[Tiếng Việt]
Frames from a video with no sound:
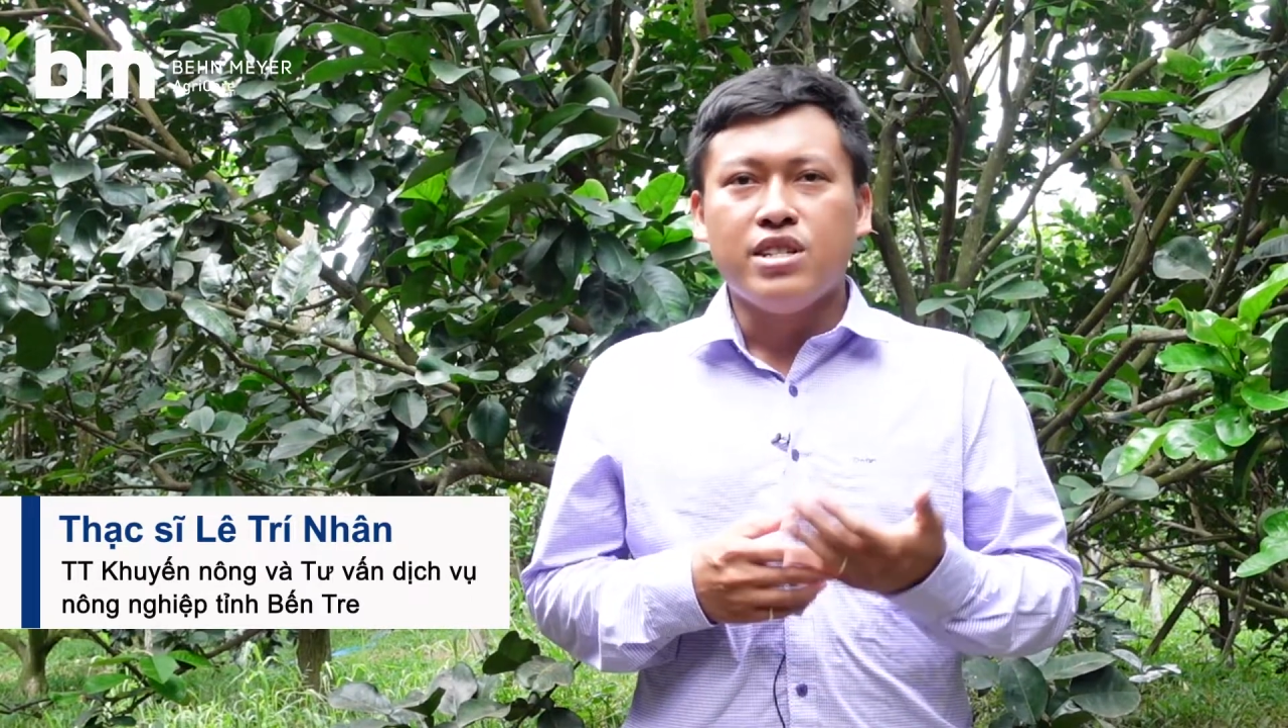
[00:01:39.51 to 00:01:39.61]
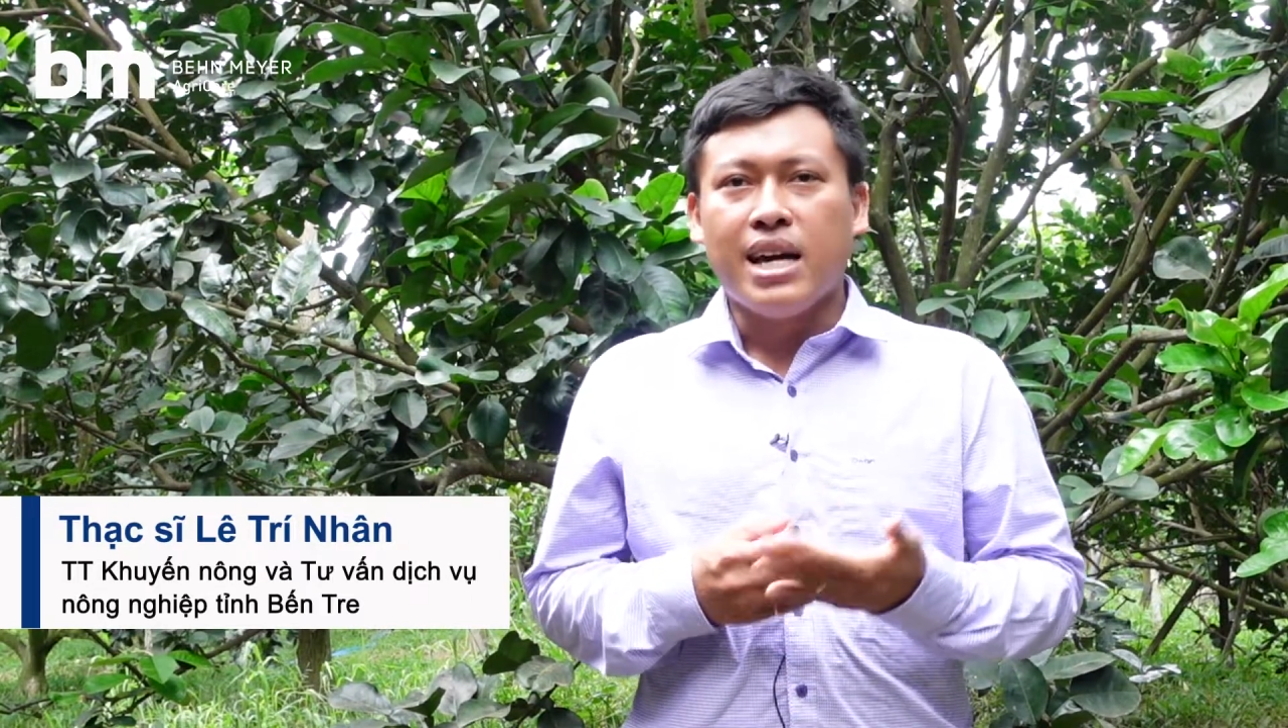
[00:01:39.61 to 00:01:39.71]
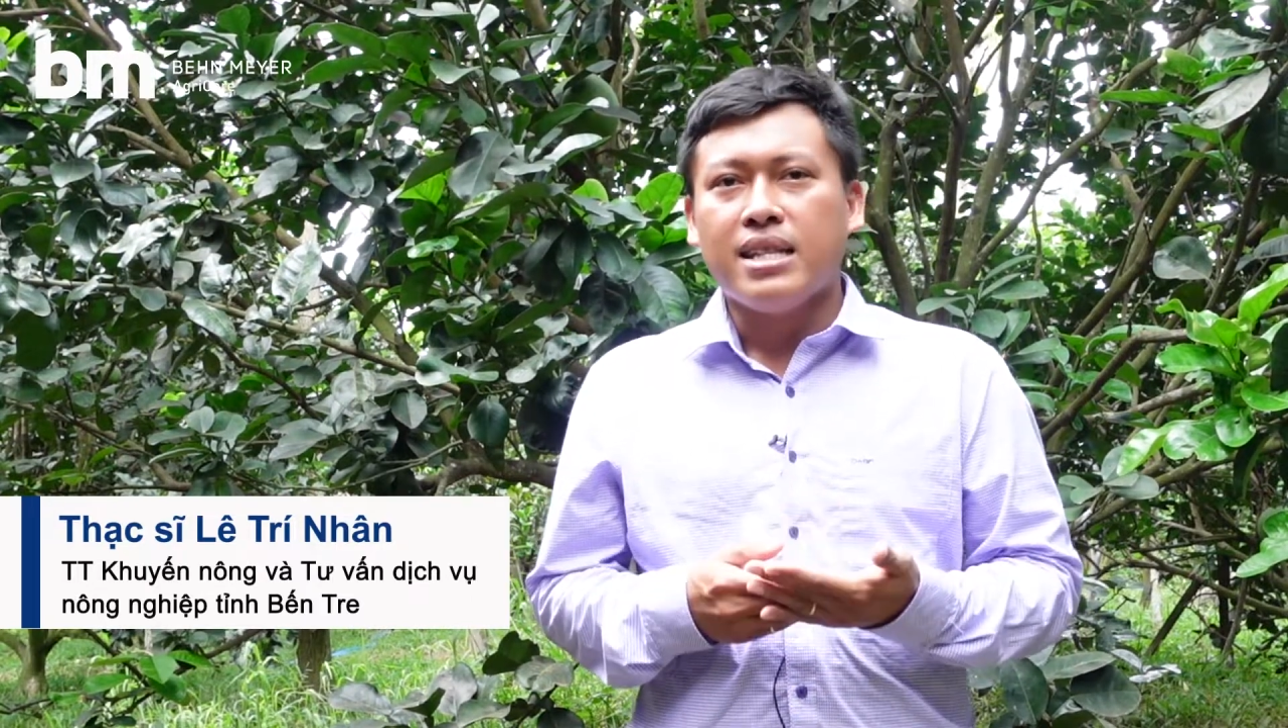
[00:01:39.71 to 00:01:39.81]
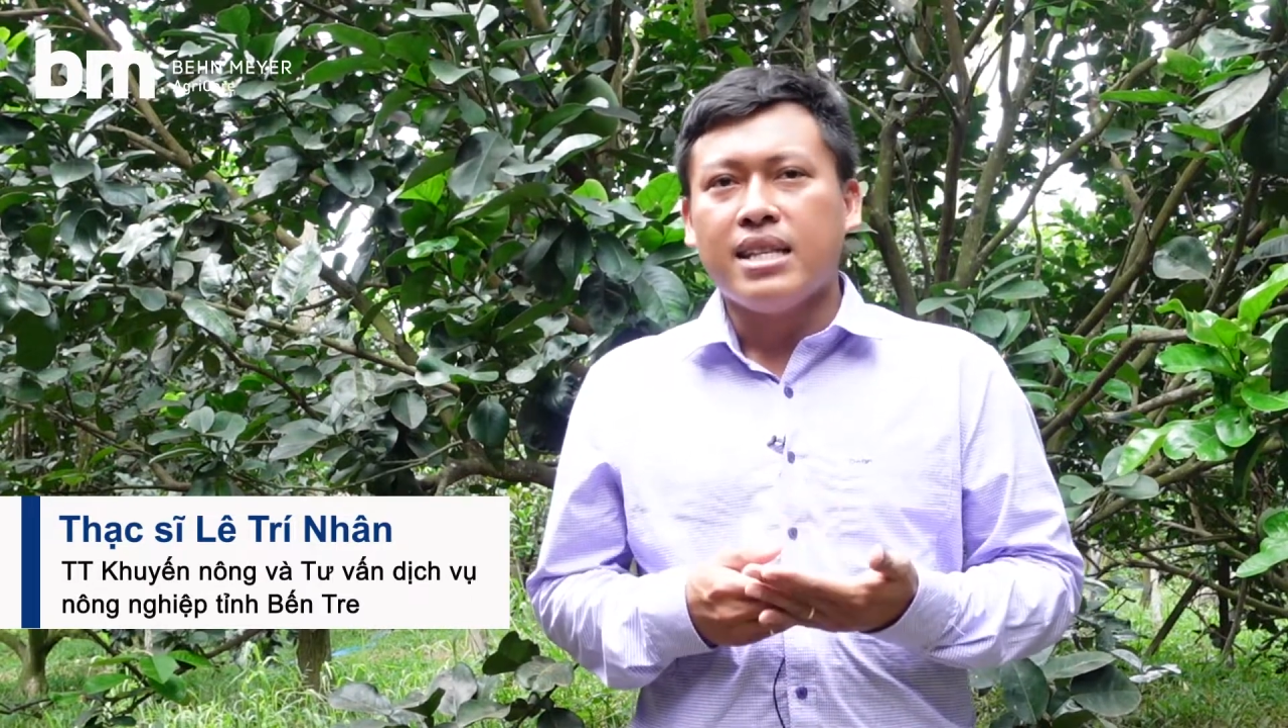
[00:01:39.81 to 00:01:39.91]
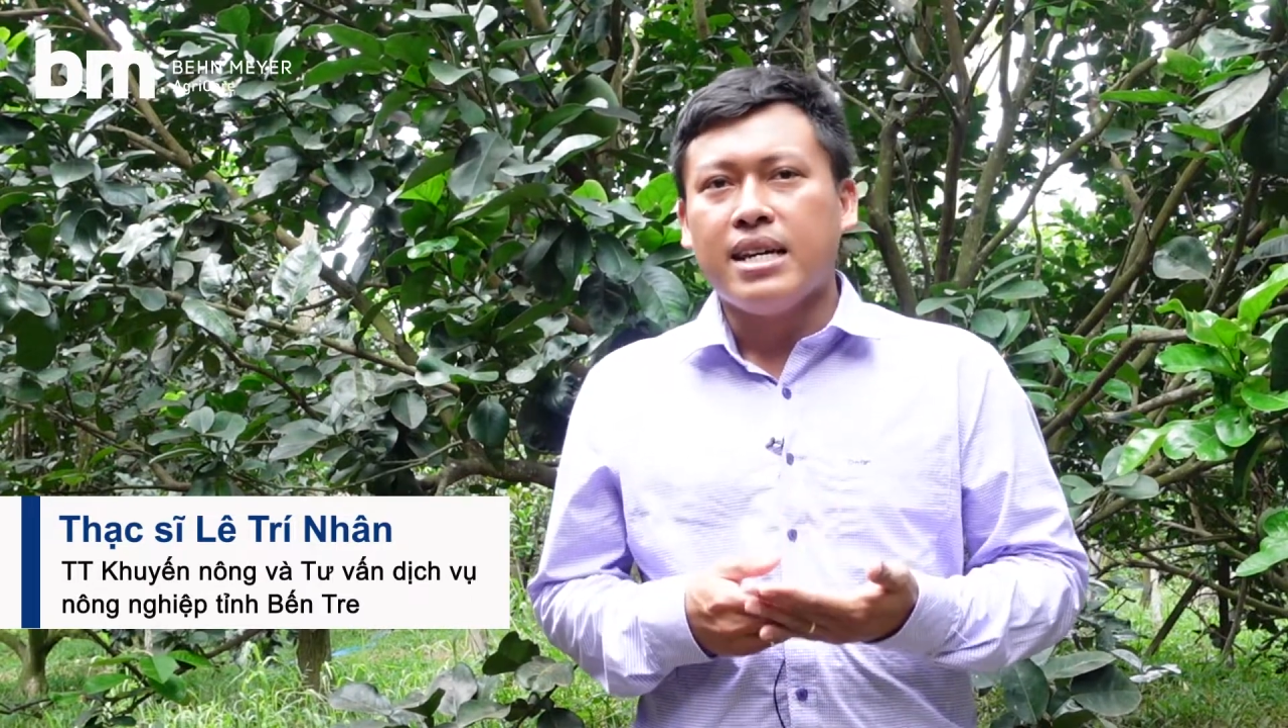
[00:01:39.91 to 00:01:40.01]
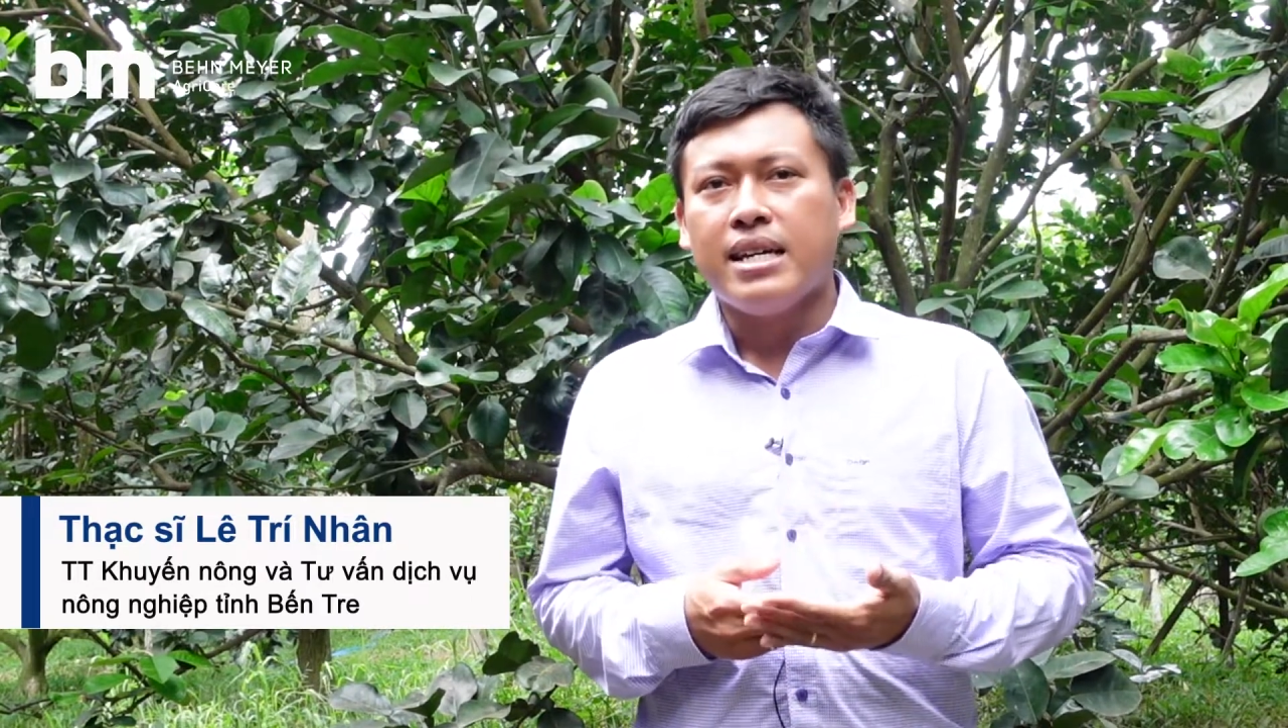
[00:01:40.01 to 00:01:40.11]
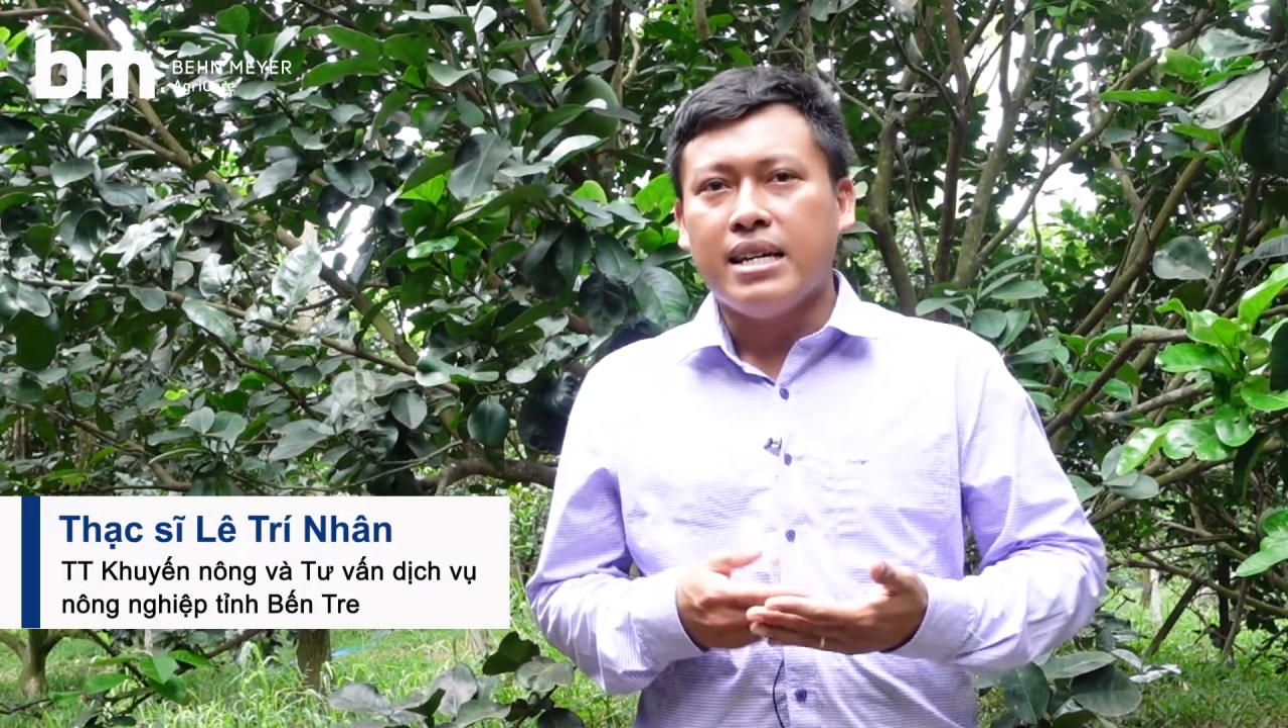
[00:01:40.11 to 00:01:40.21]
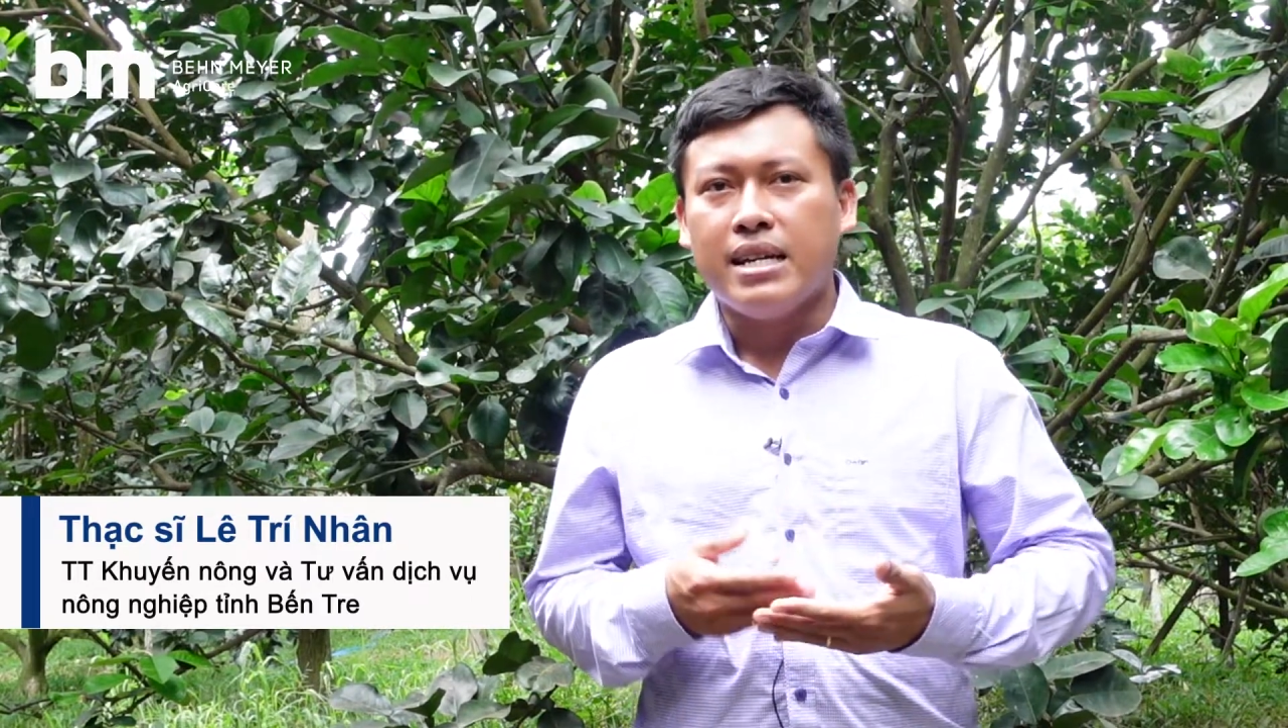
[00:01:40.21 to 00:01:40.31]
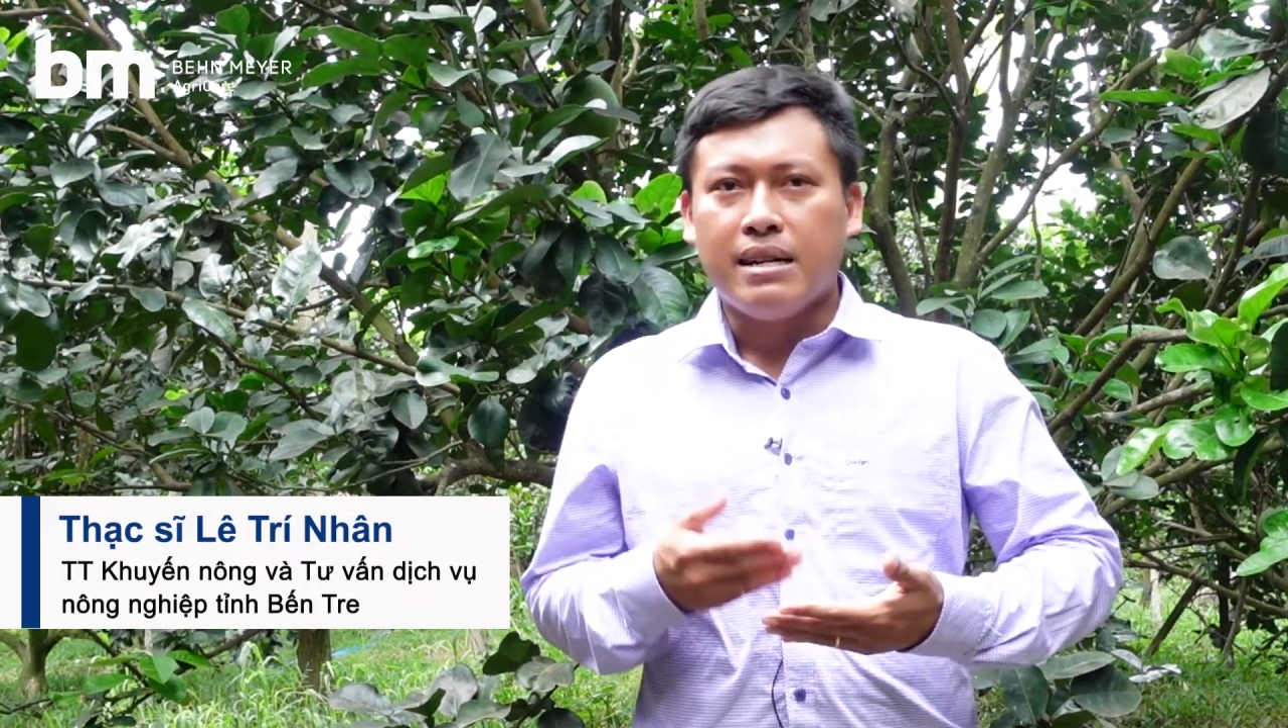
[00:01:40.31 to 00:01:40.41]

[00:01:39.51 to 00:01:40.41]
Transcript: xanh thì